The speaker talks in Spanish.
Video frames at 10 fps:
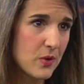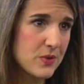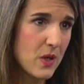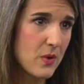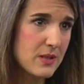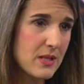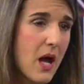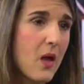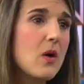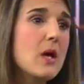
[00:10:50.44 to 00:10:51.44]
del Consejo de
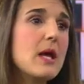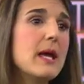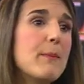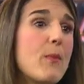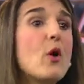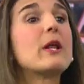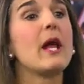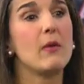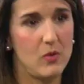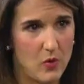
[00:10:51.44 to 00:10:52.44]
Estado,
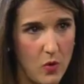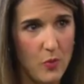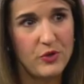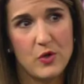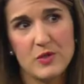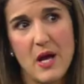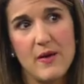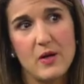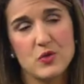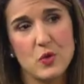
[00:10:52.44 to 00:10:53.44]
porque, como usted lo
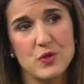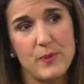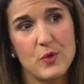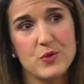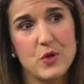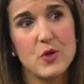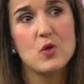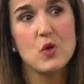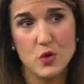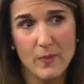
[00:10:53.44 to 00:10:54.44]
sabe, los conceptos
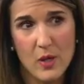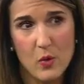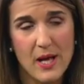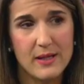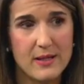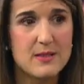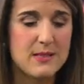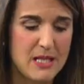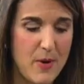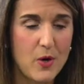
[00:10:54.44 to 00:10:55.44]
no son vinculantes,
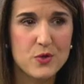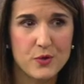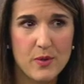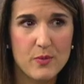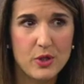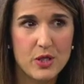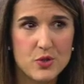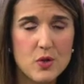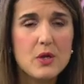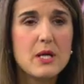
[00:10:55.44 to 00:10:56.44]
sin embargo nosotros hemos
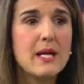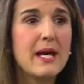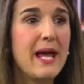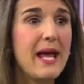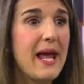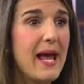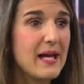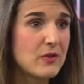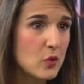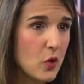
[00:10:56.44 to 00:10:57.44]
dicho, eh,
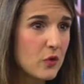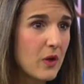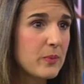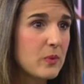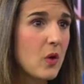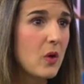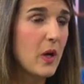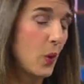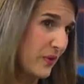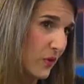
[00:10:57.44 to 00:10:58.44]
este es un concepto
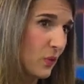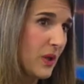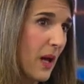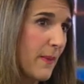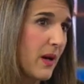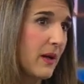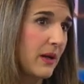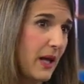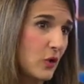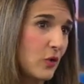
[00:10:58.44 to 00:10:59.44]
o este es un tema
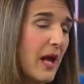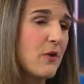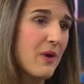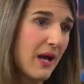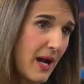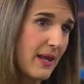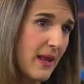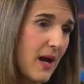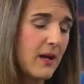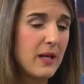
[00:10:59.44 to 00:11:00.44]
en donde hay una claridad